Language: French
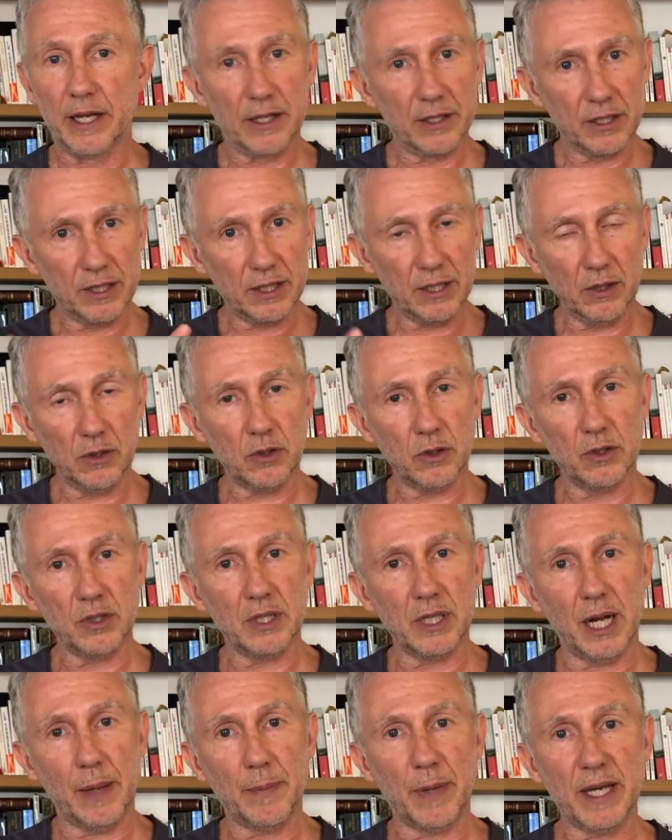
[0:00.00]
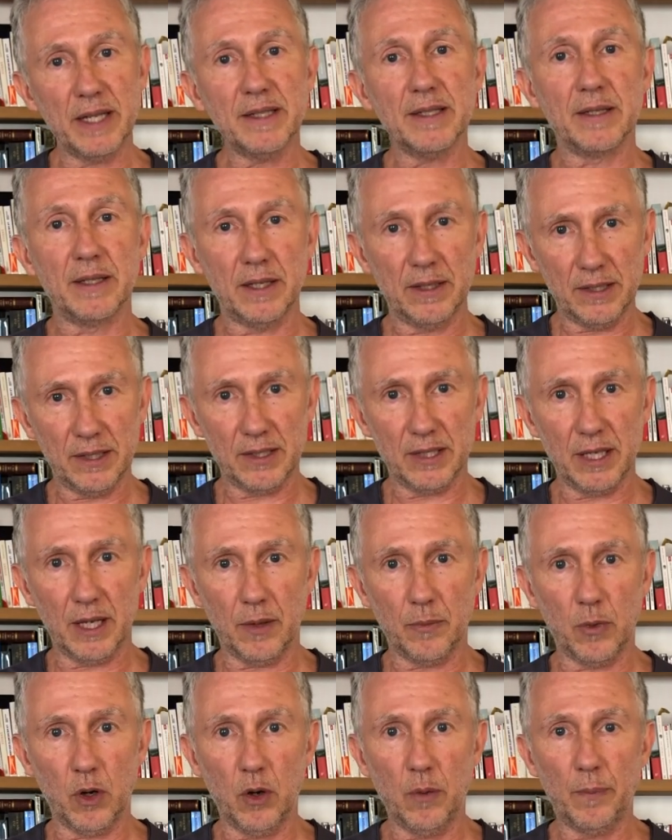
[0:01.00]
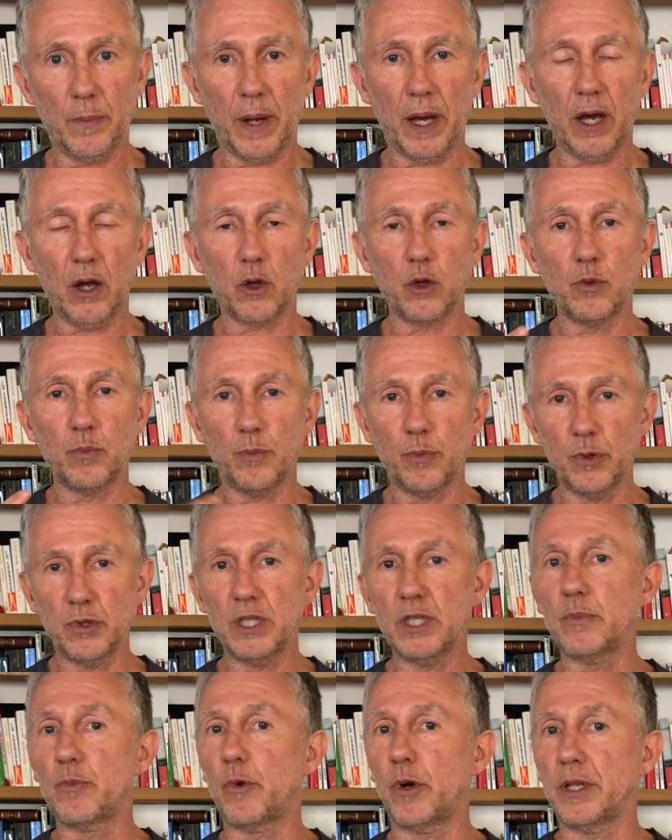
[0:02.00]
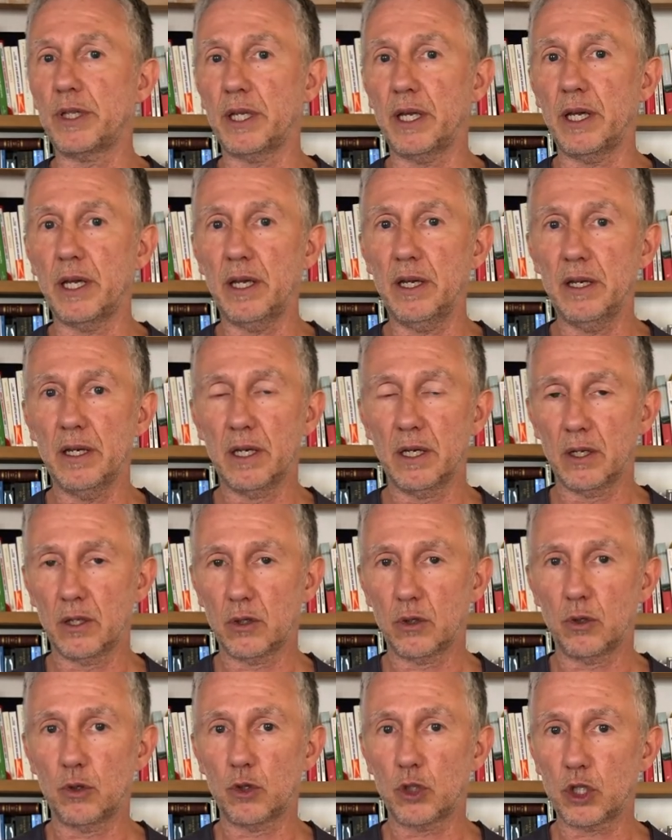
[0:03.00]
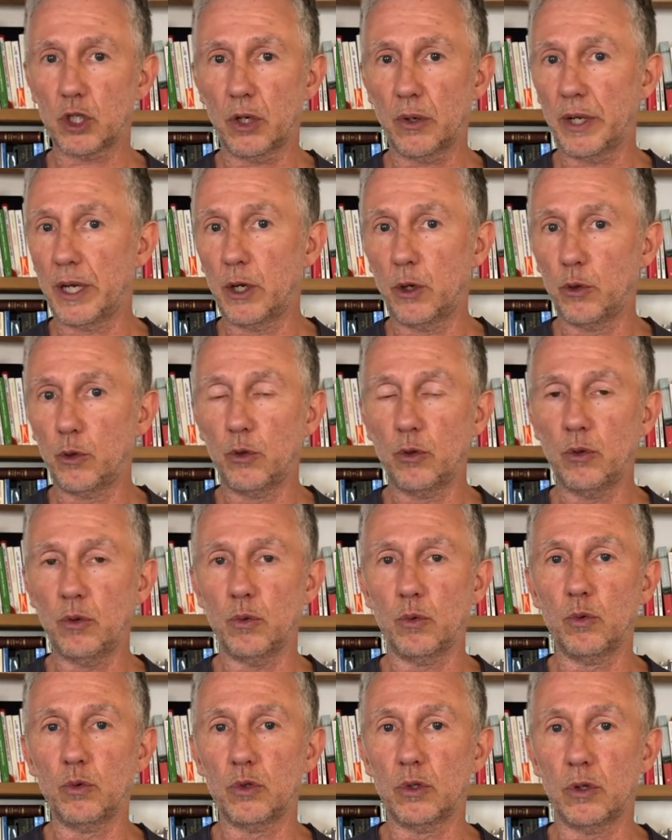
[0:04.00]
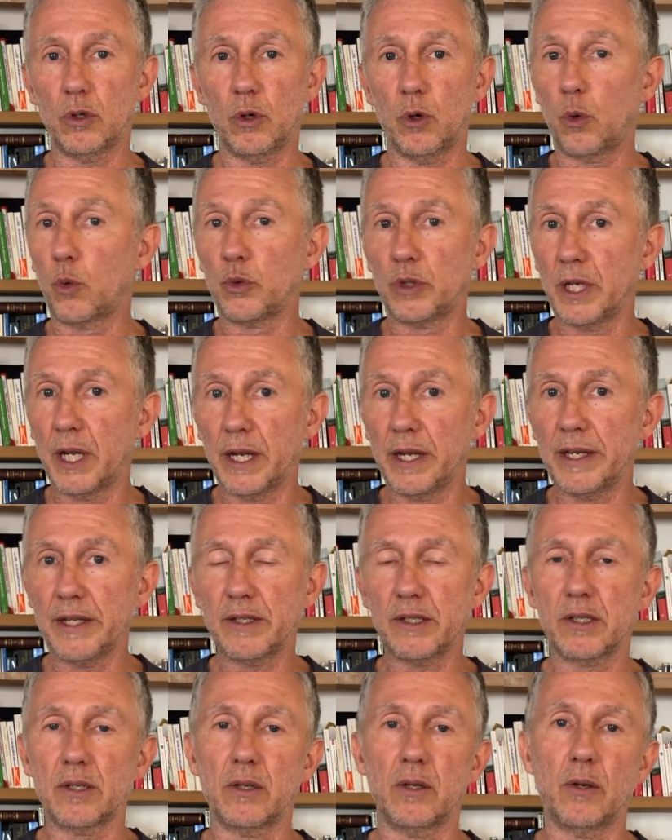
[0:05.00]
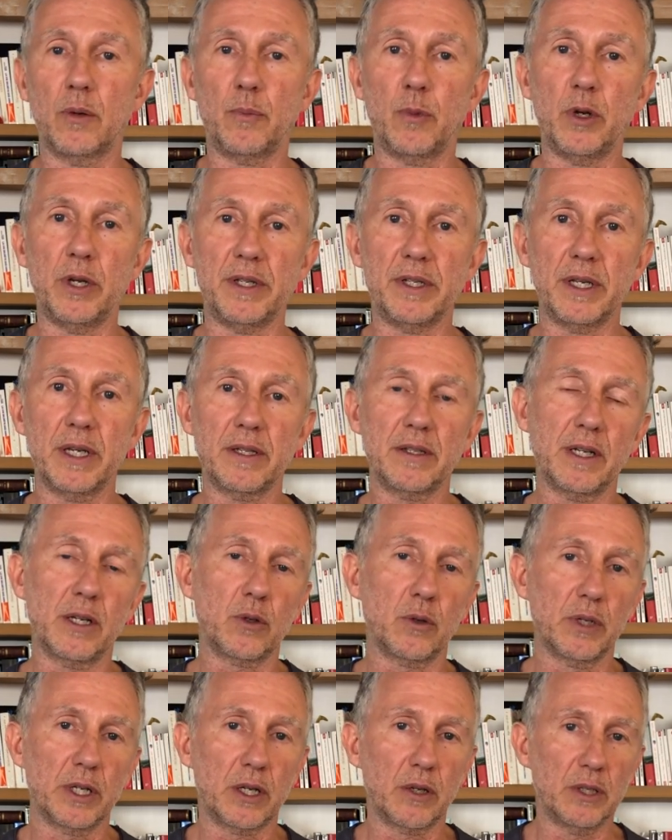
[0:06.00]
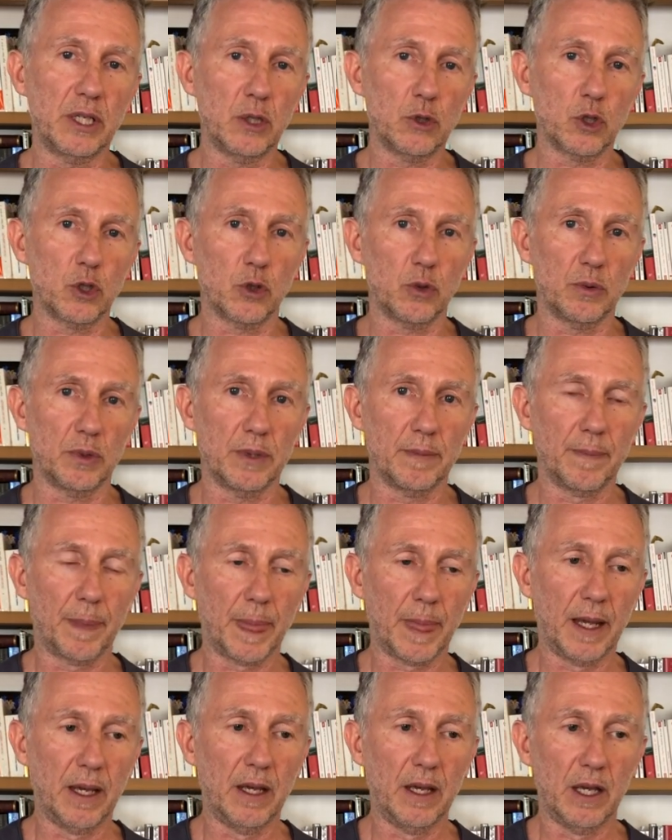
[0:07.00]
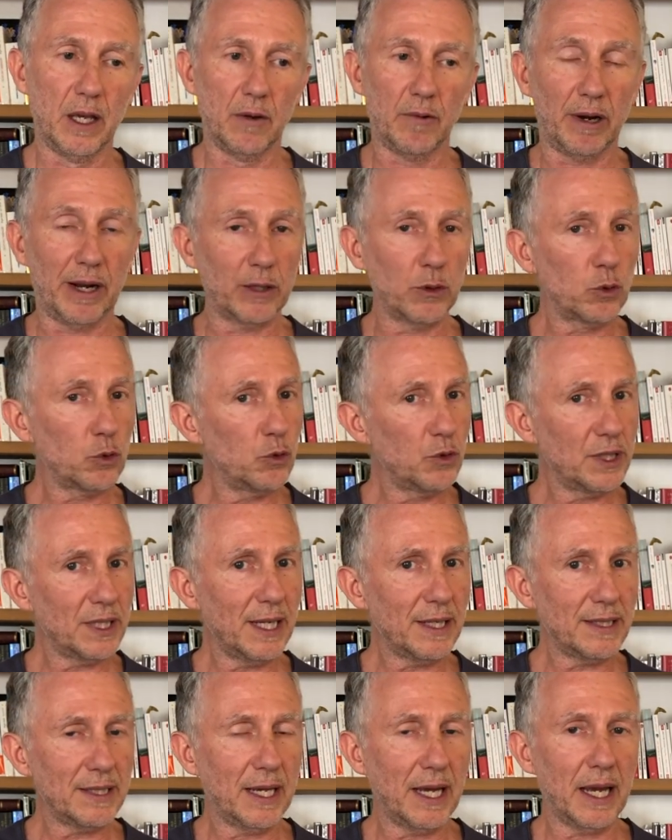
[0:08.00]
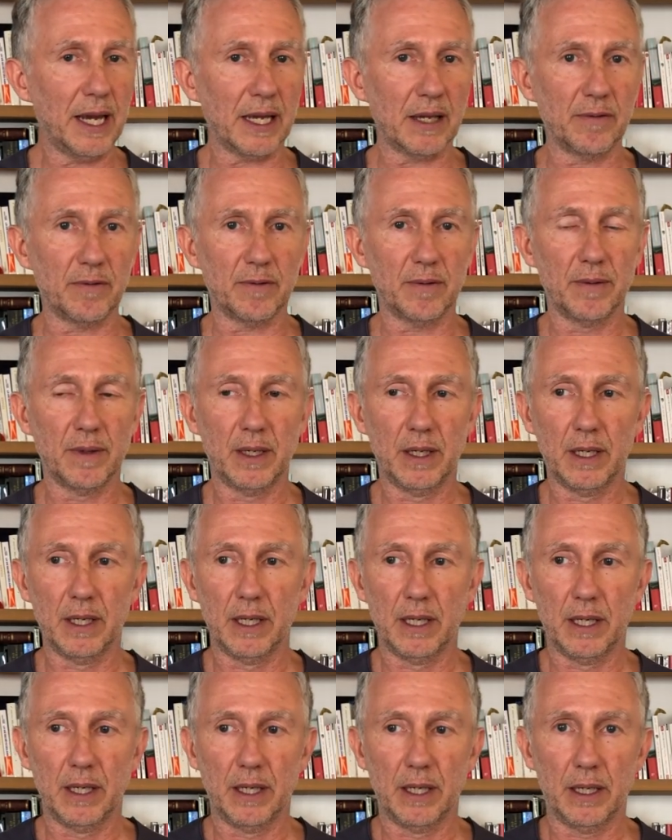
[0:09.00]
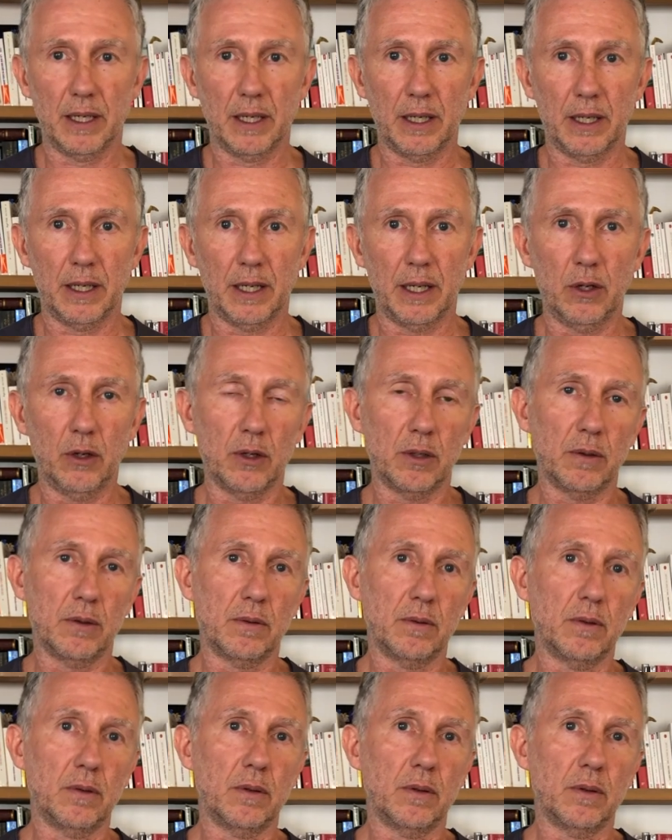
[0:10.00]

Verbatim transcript: sans que cela passe nécessairement par une petite poignée de gens élus ou d'élites euh, politiques telles qu'on les connaît aujourd'hui. Voilà, donc tout ça, ça arrive. Alors,